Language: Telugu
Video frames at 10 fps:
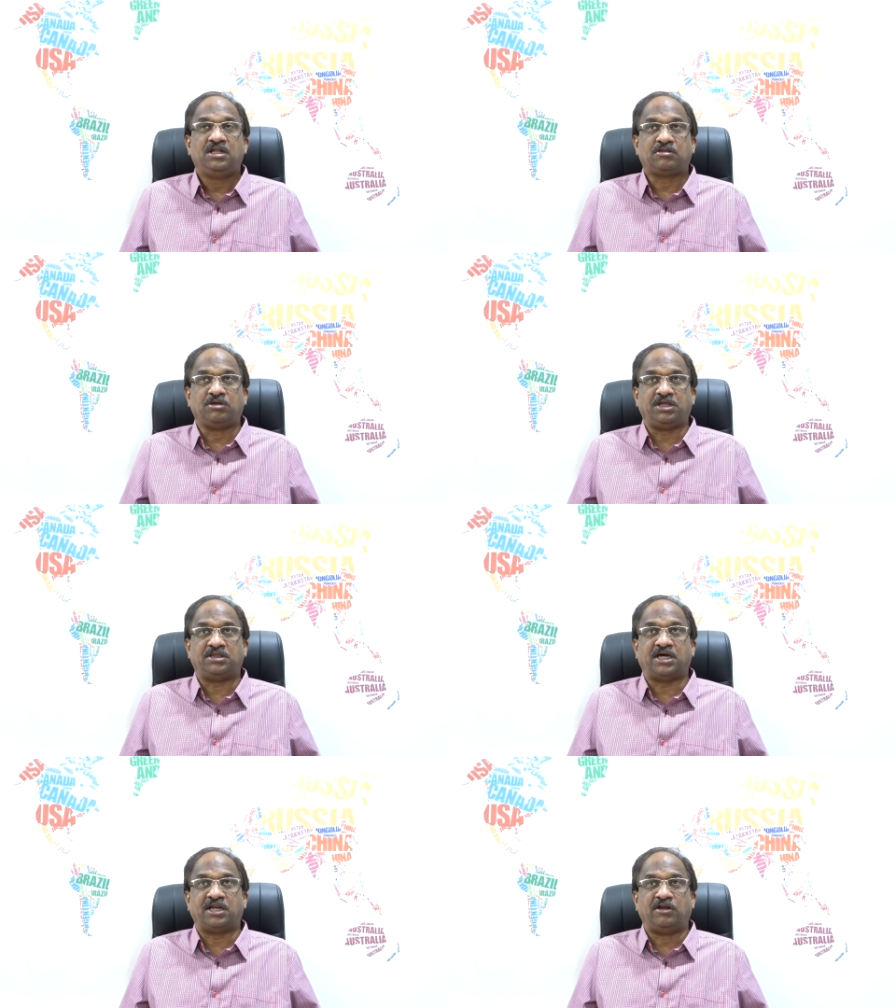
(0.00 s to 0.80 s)
సో ఈ
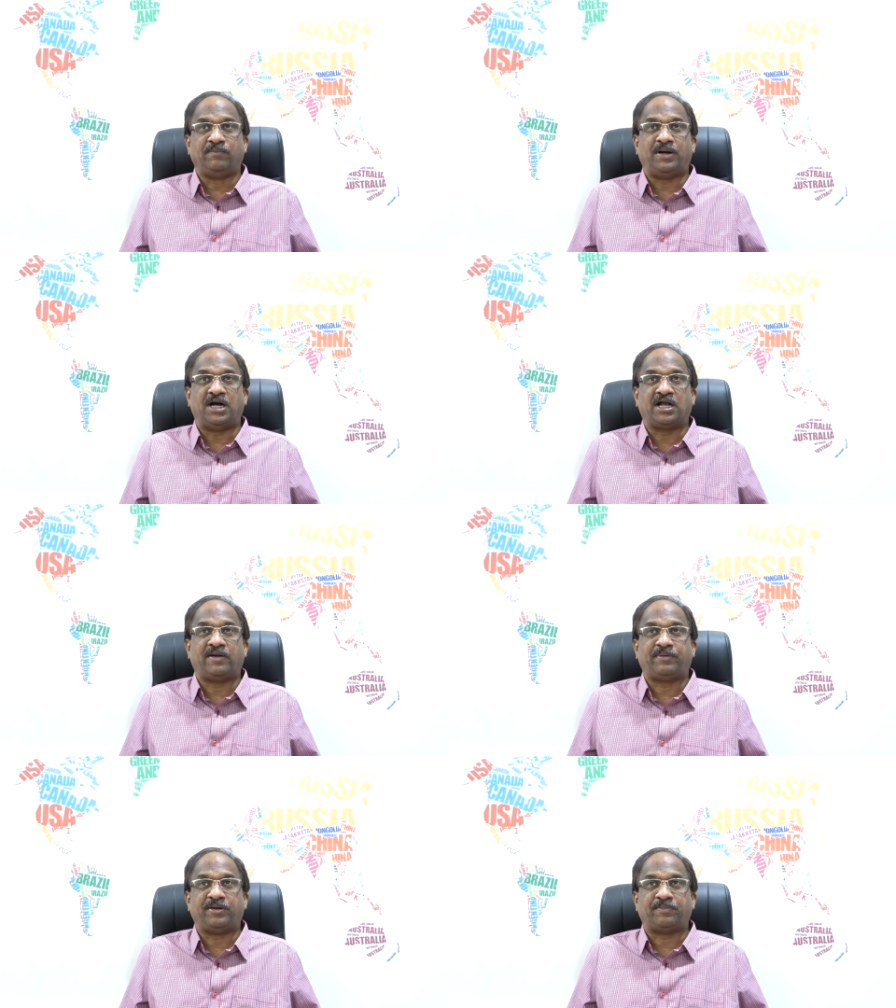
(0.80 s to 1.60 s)
ధరలు బాగా
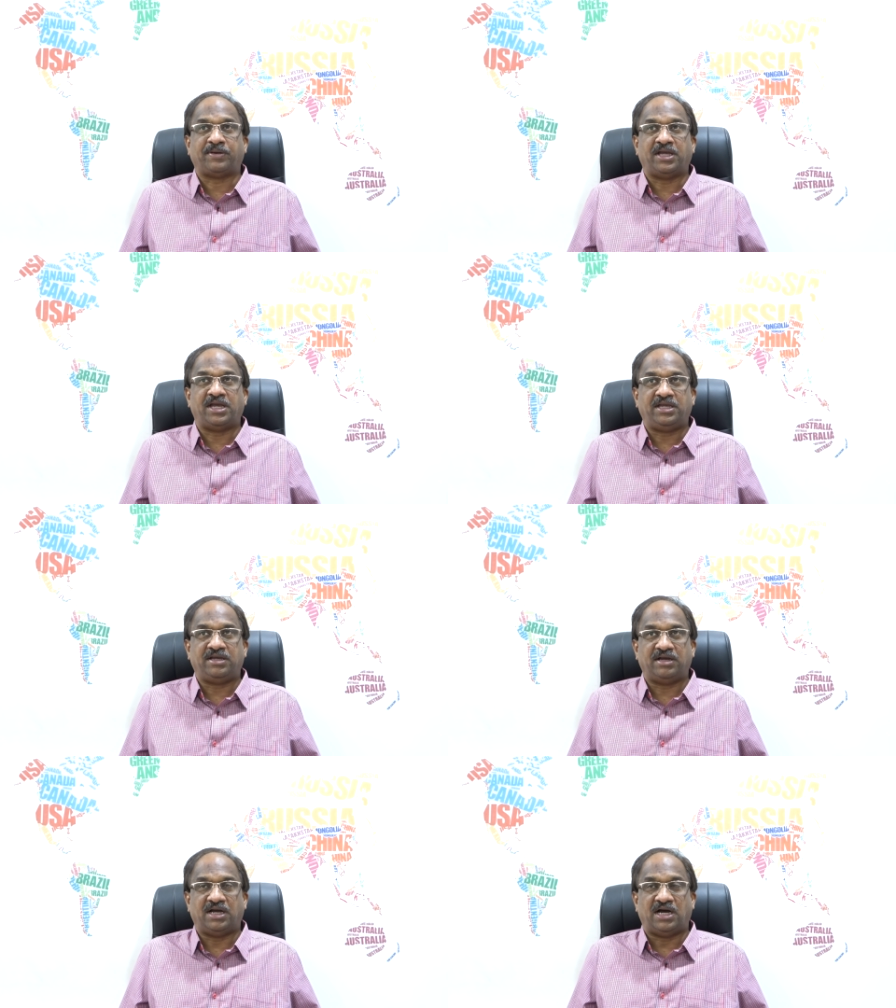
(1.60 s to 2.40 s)
పడిపోయాయి
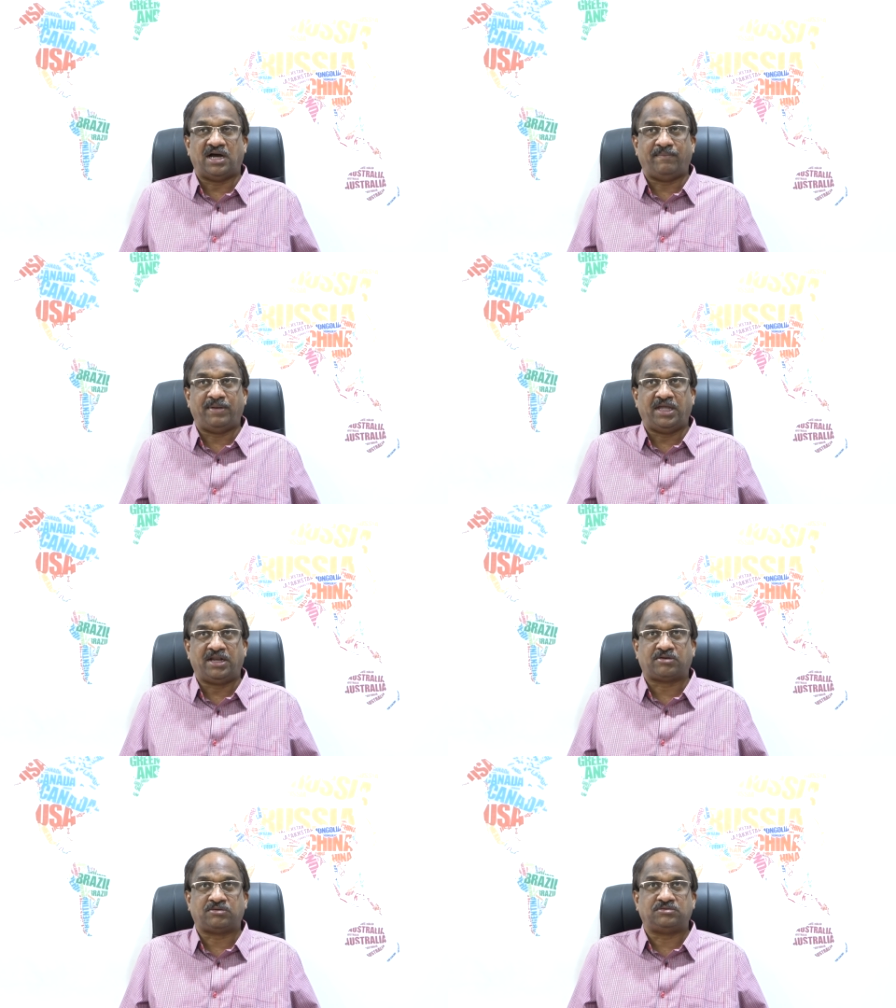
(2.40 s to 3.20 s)
ఆ
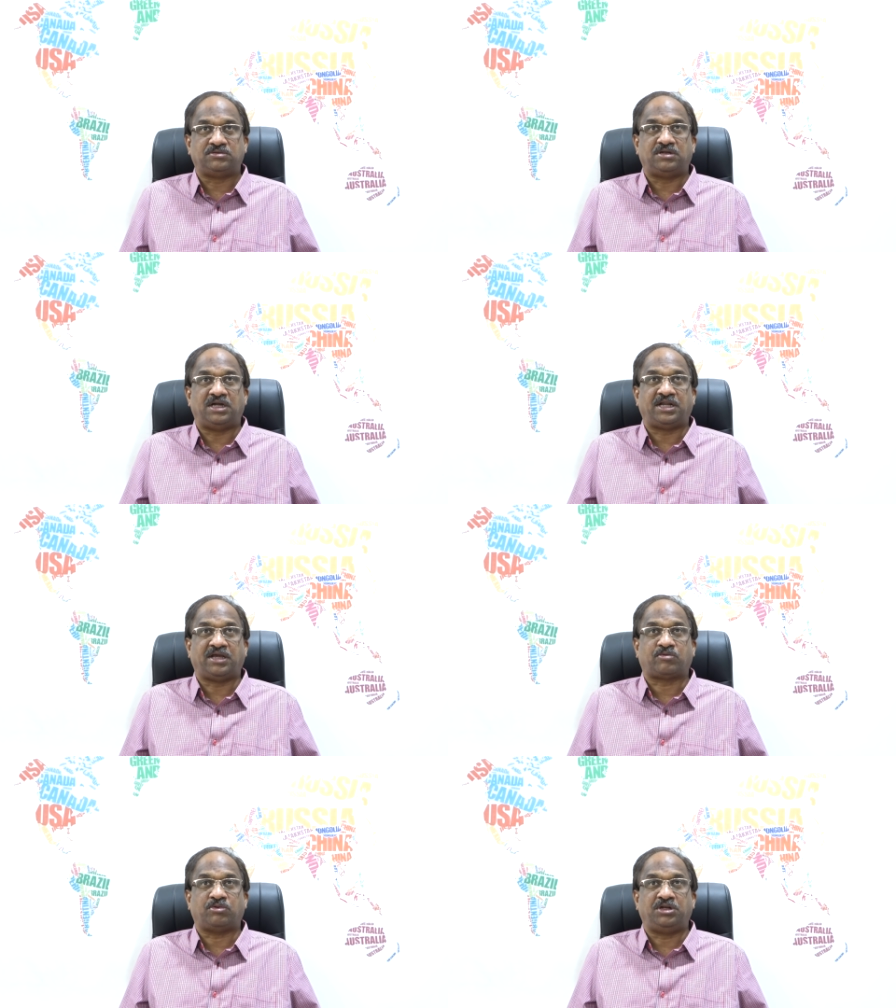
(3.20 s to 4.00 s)
మేరకు అంటే
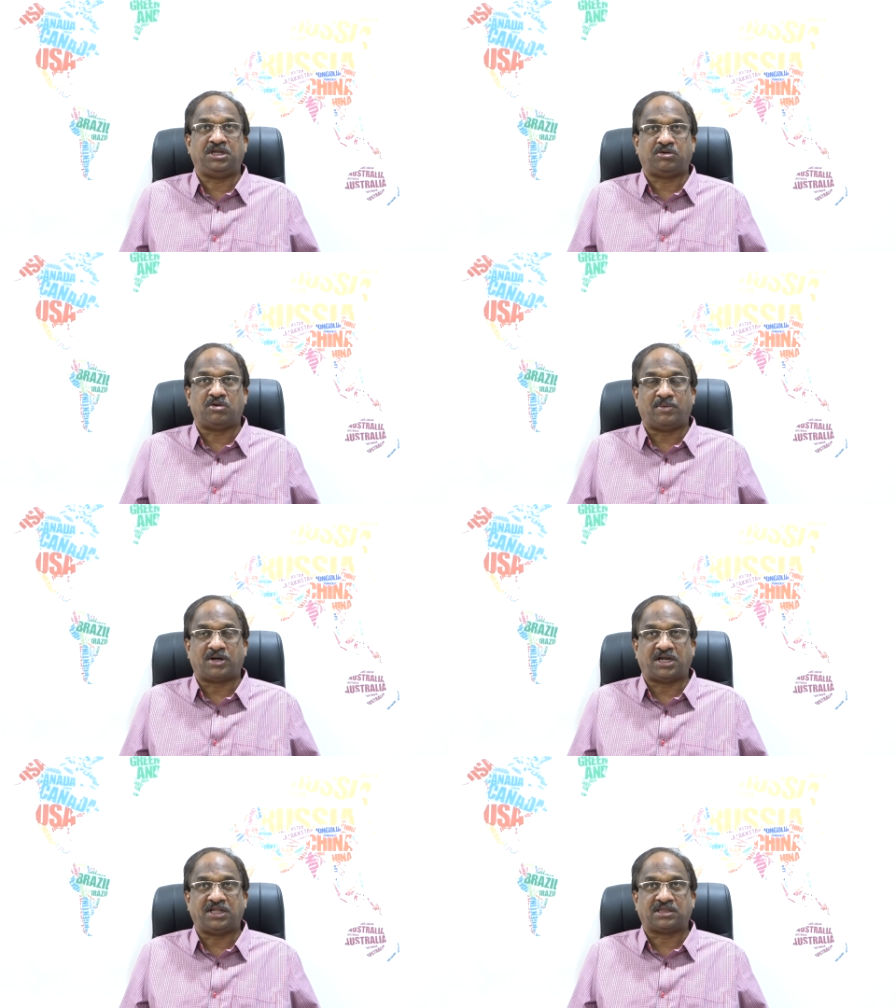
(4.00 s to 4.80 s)
కొన్నిటికోమో
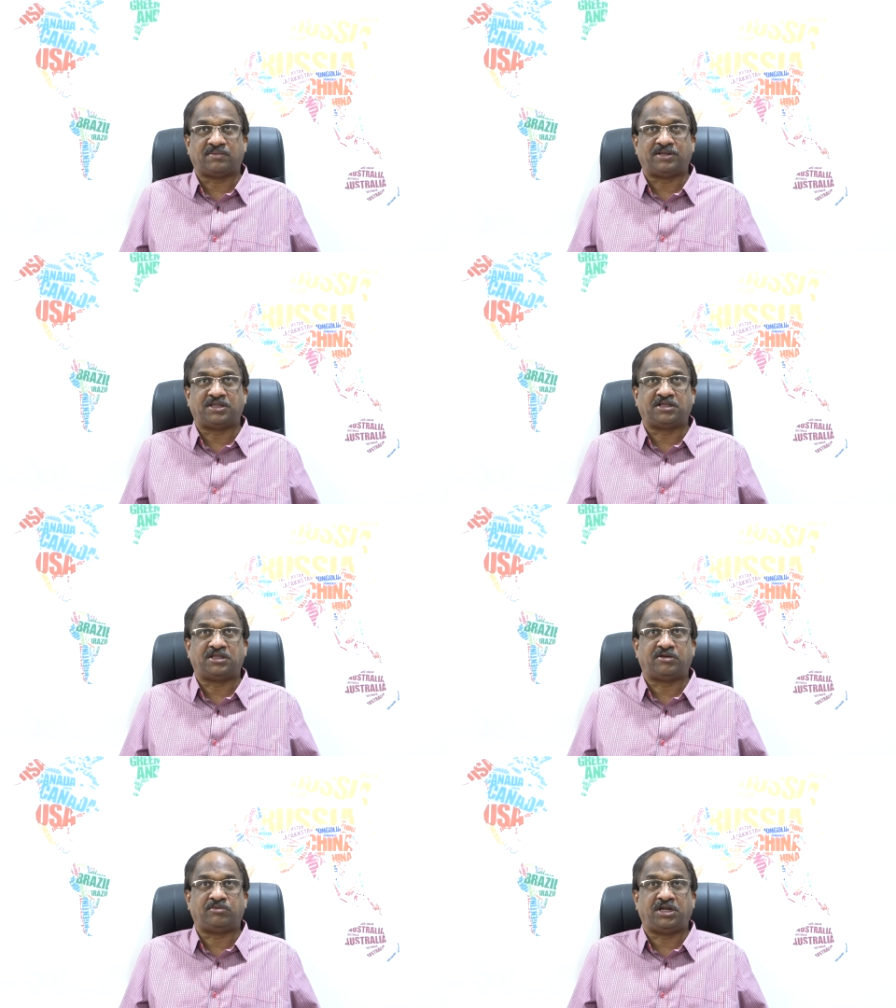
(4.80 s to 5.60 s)
కనీస మద్దతు
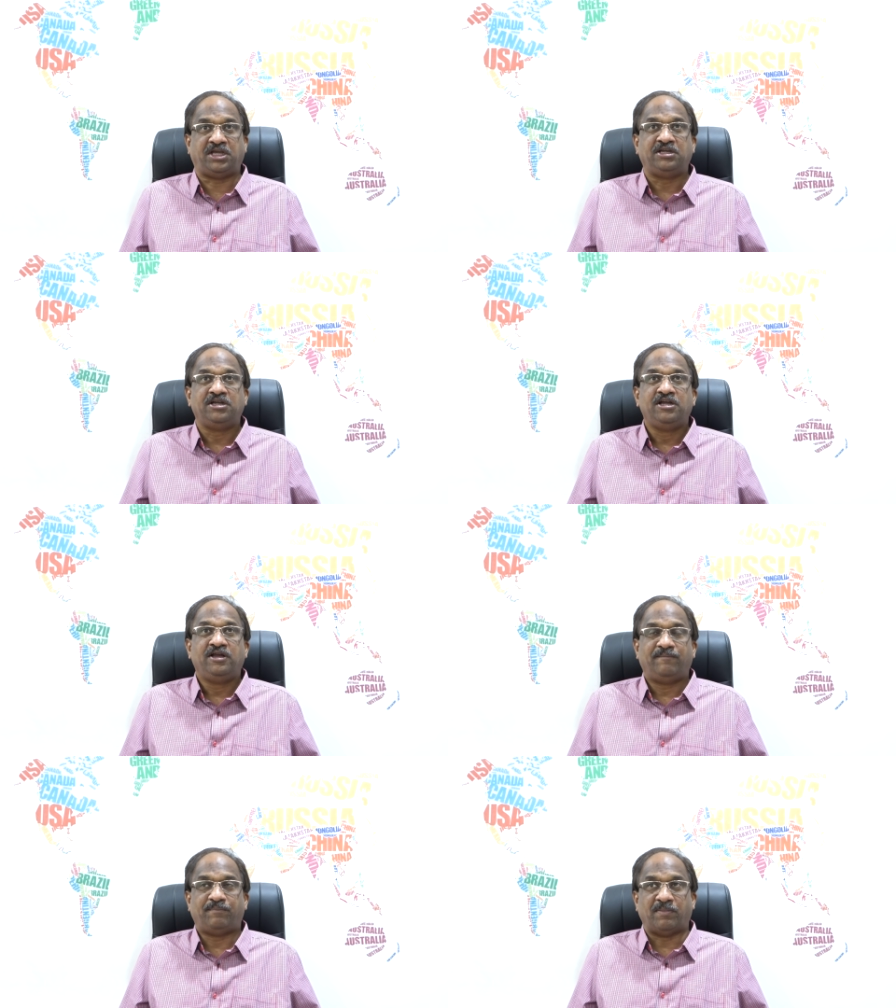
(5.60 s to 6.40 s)
ధర ఉండి
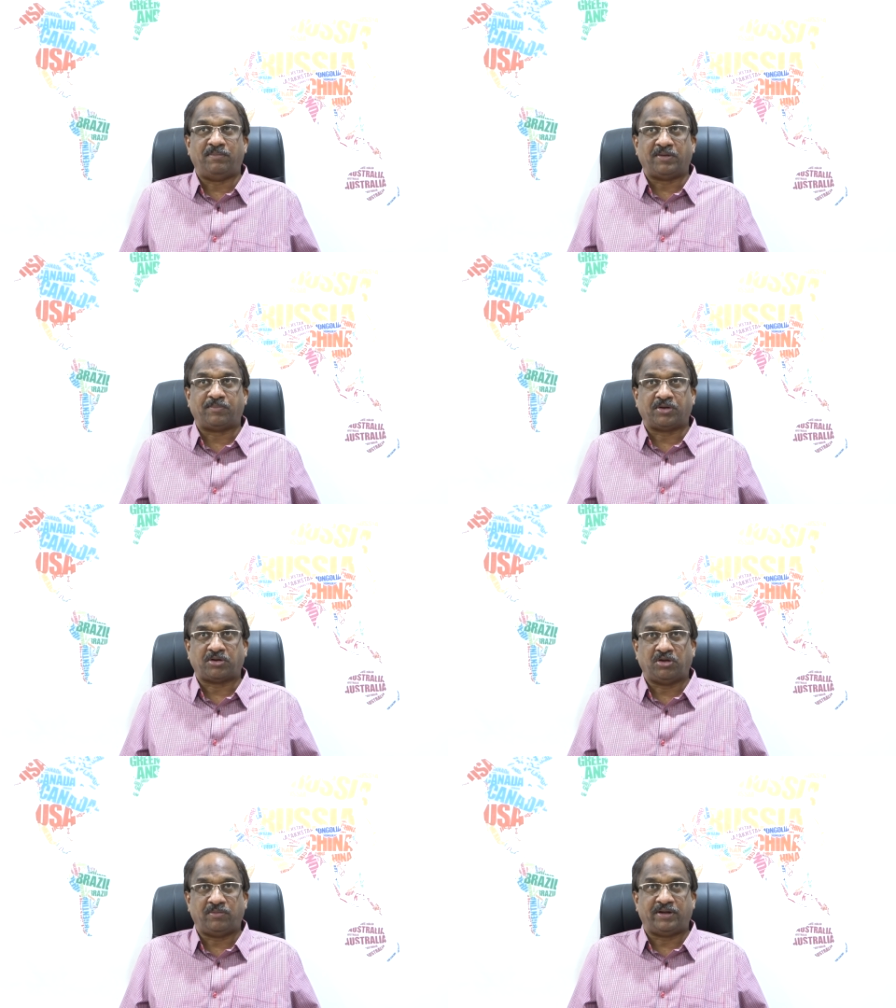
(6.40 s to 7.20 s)
పబ్లిక్
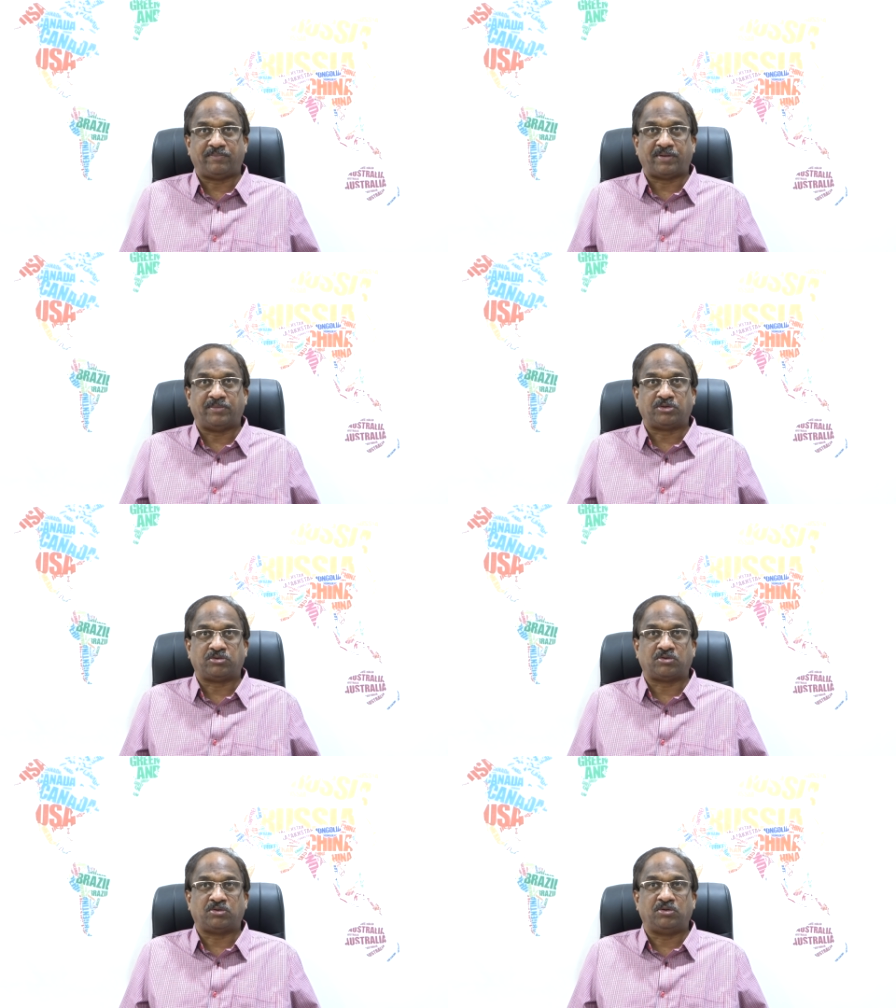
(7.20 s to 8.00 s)
ప్రొక్యూర్మెంట్
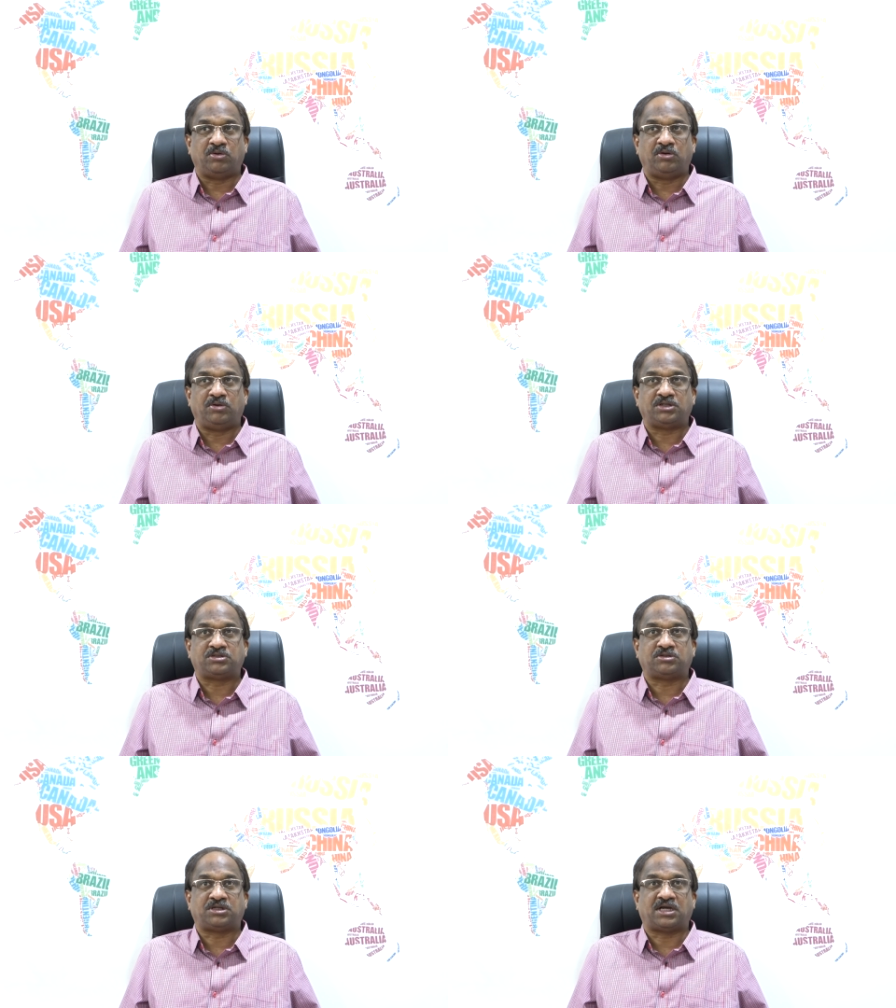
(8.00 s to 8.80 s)
ప్రభుత్వ కొనుగోలు ఉన్న చోట